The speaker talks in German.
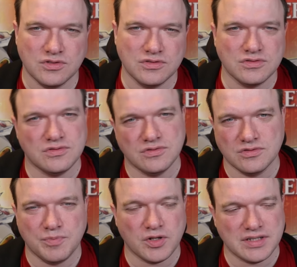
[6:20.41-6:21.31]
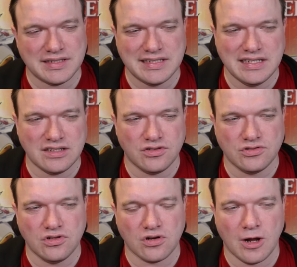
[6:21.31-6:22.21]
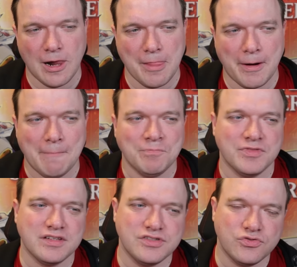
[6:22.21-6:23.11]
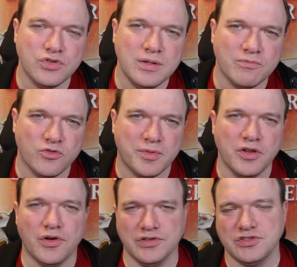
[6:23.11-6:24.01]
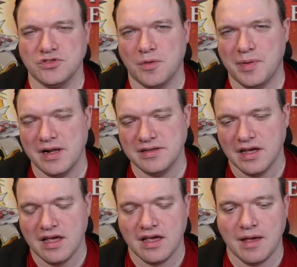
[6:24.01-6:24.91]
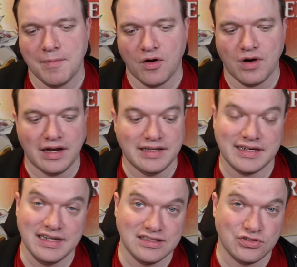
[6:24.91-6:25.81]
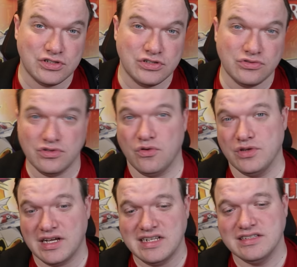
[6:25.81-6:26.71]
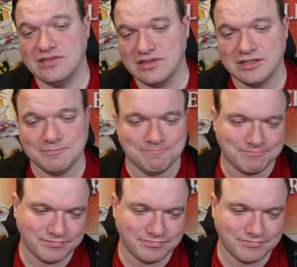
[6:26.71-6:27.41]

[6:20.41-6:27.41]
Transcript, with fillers: so, so, Podcast geht dann noch so locker, aber dann Stream, wo man nonstop halt ähm, auch eigentlich reden sollte und auch unterhalten sollte